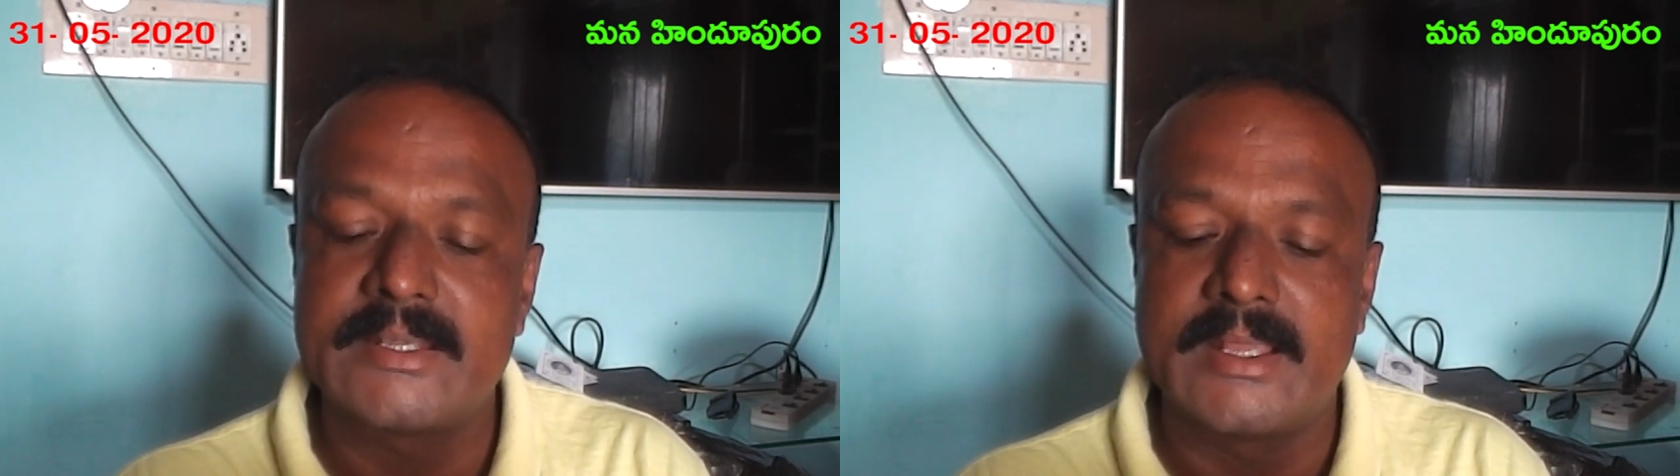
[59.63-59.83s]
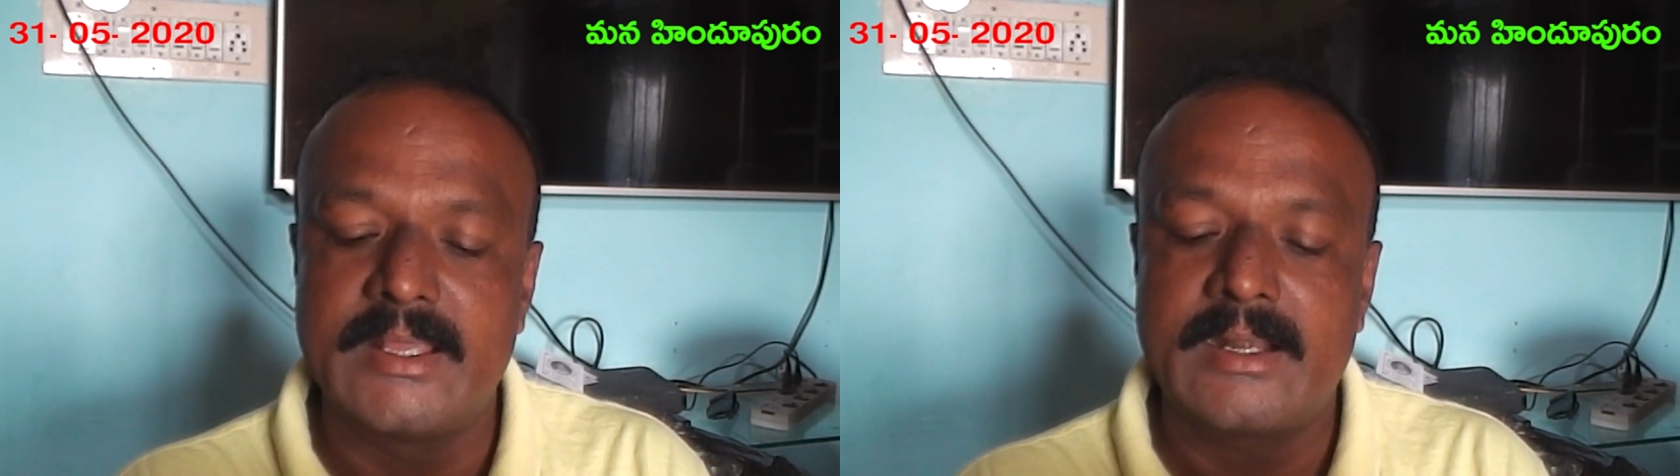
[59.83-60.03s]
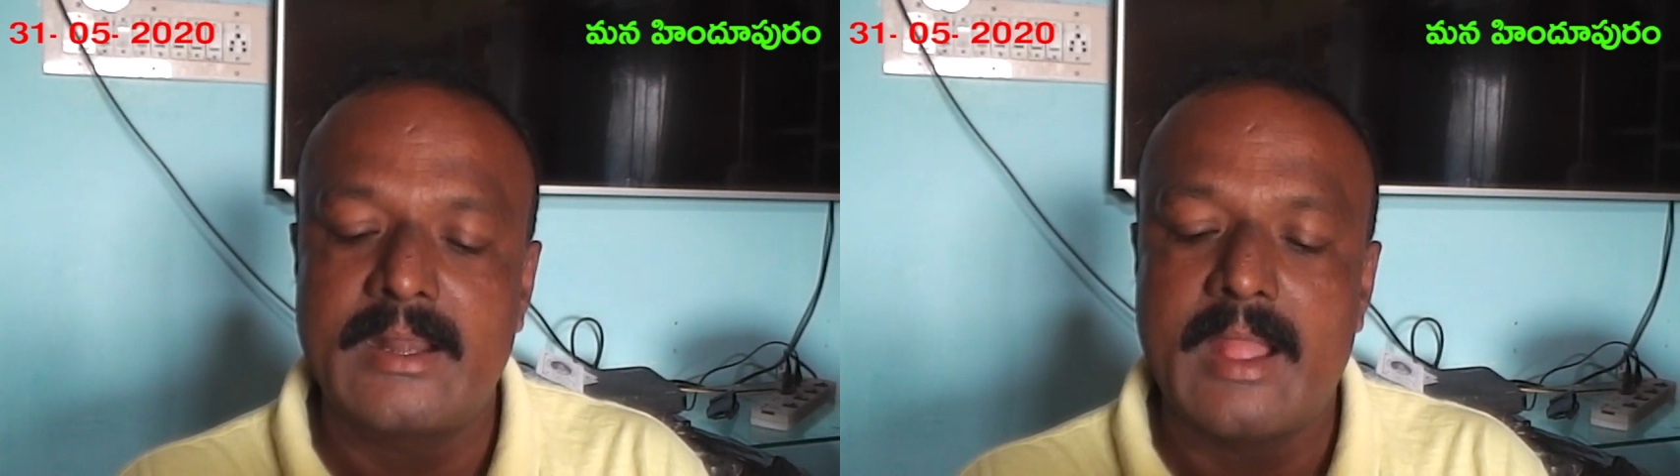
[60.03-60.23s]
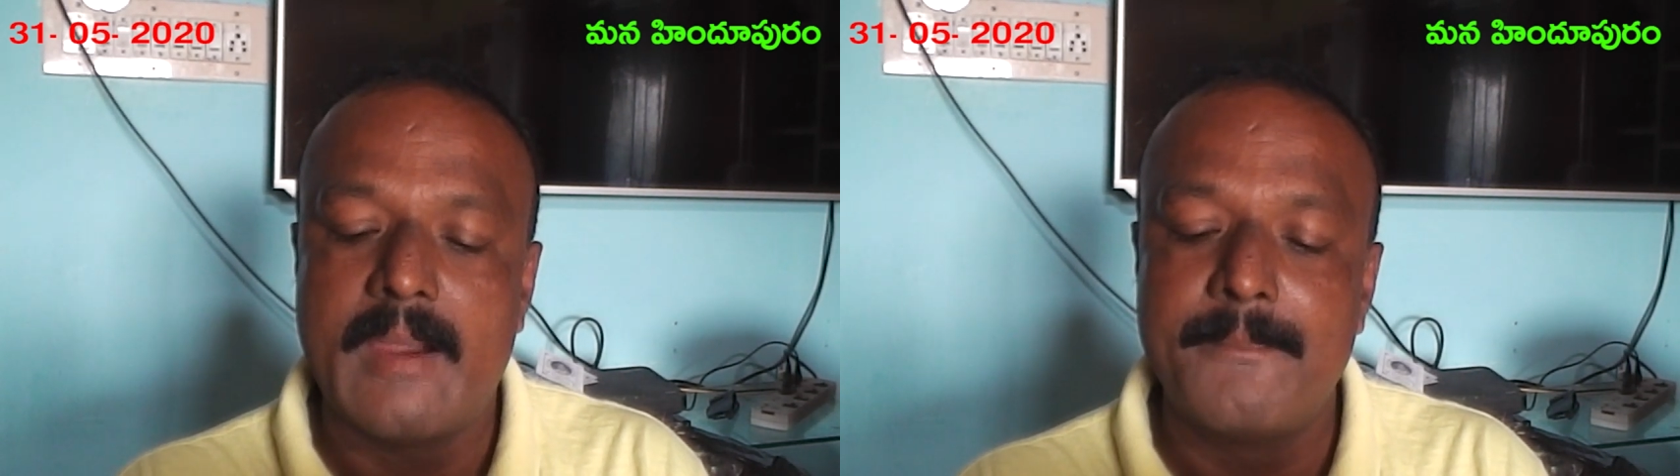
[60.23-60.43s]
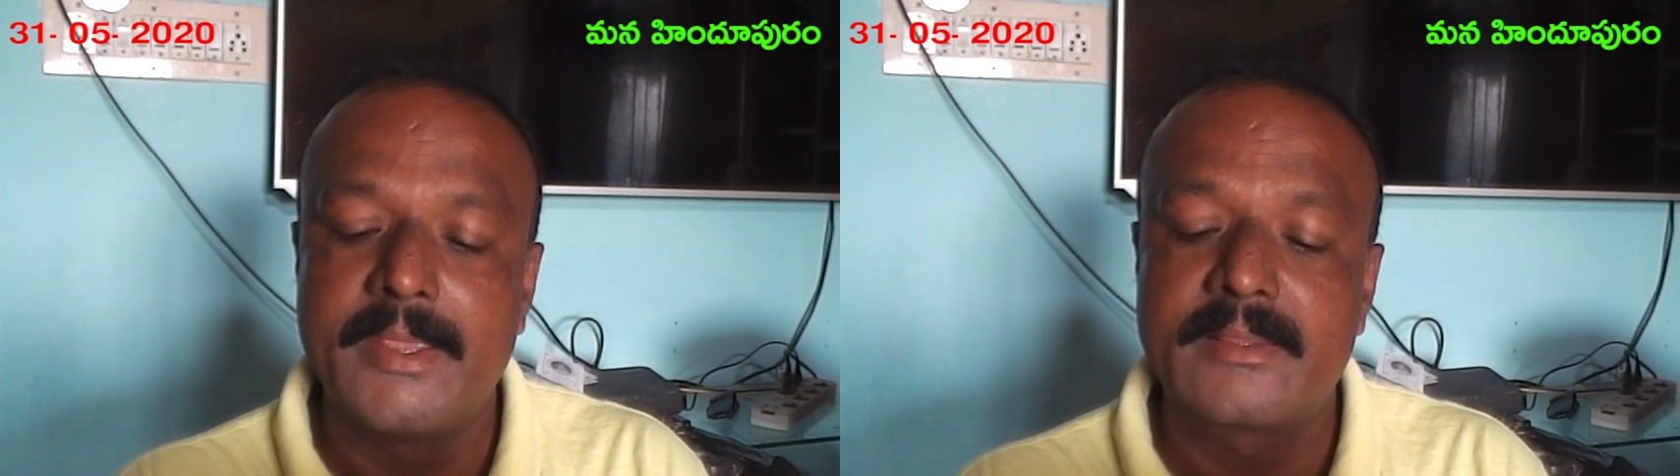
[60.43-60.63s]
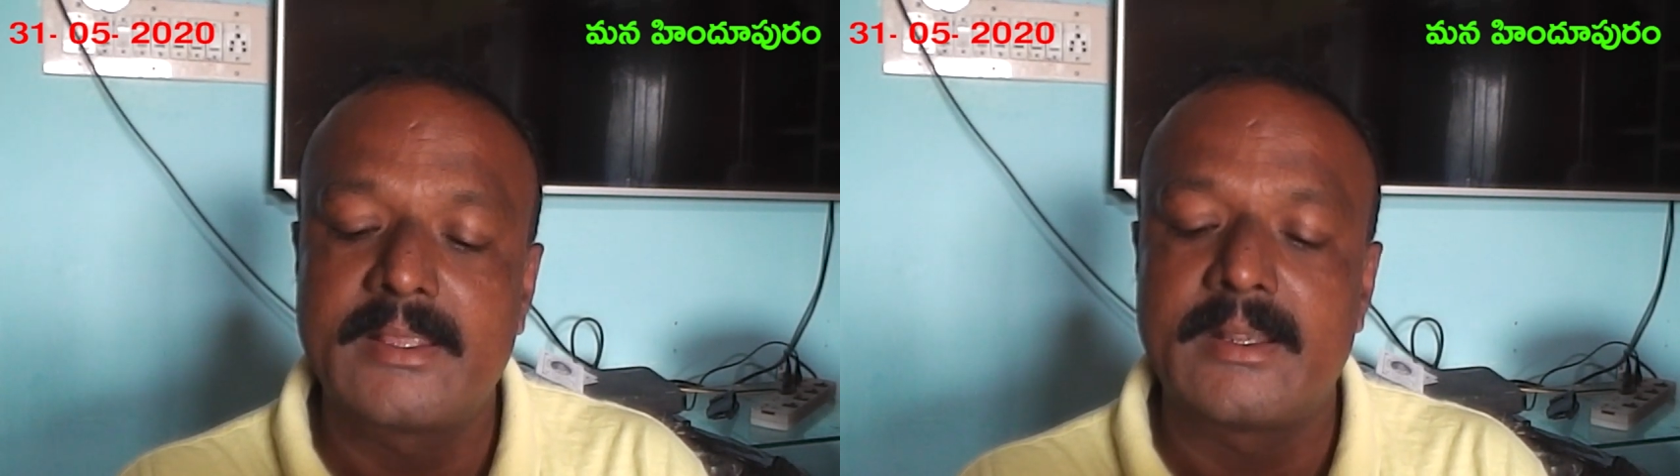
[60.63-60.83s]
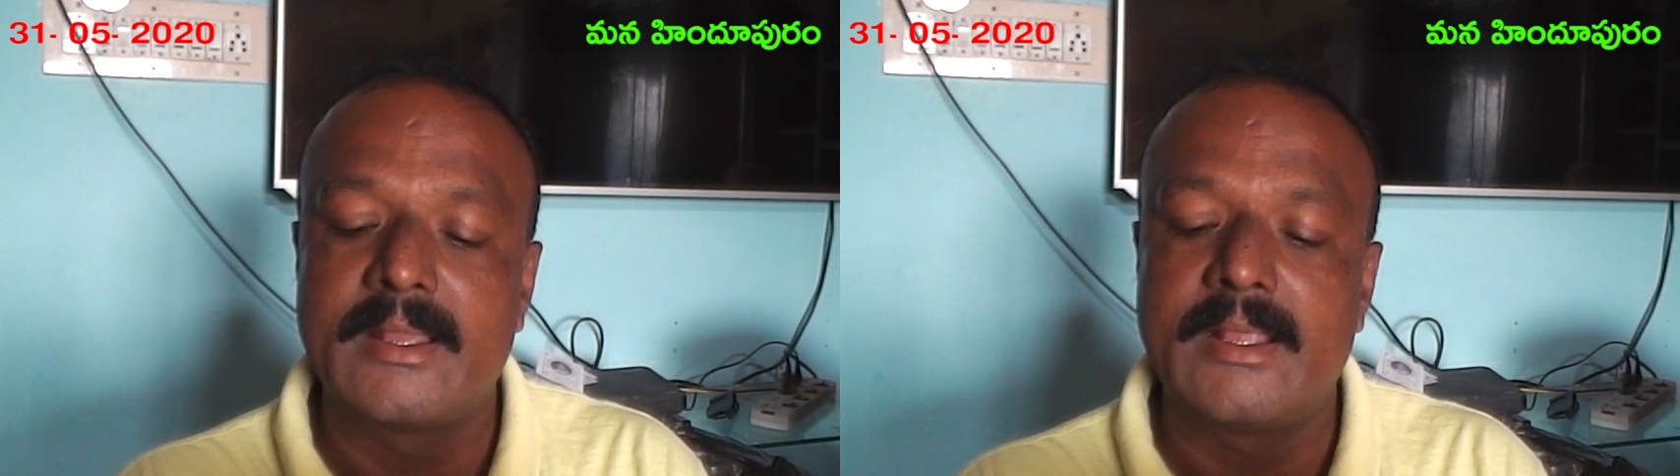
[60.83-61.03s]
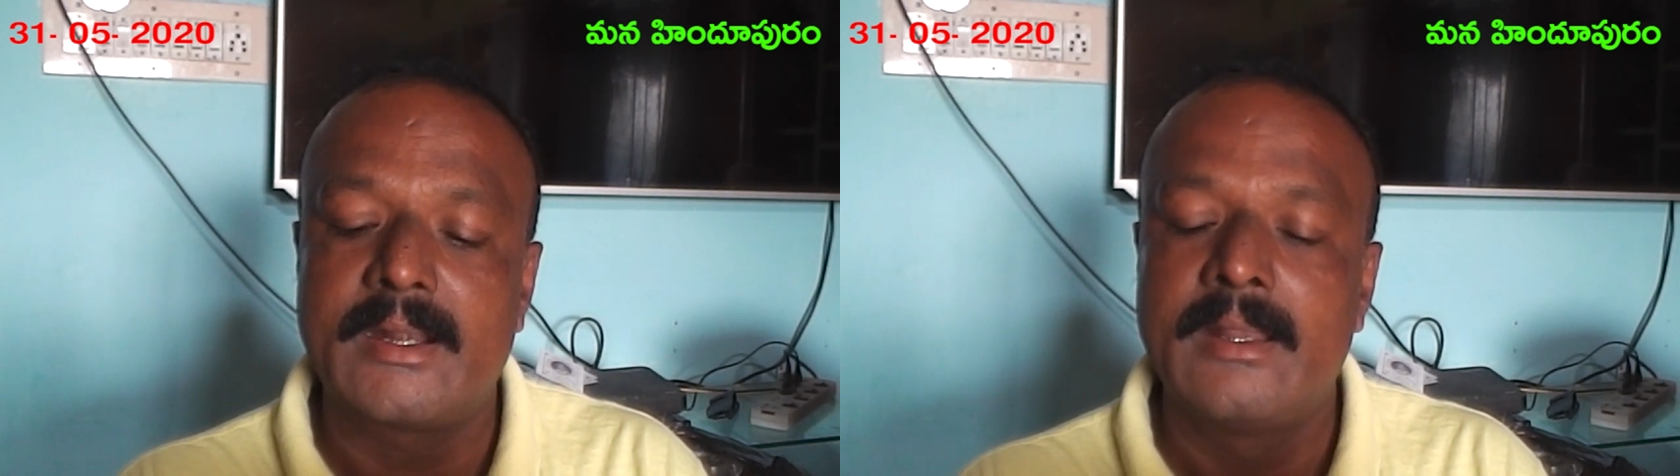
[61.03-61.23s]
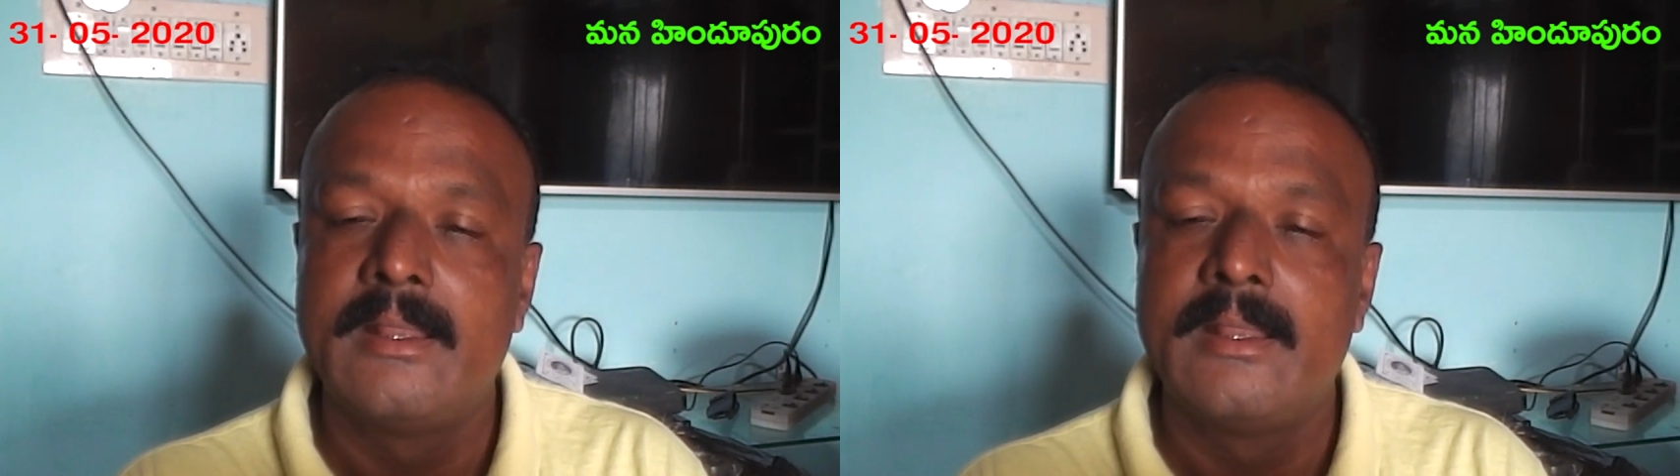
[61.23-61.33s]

నగర్ అంబేద్కర్ నగర్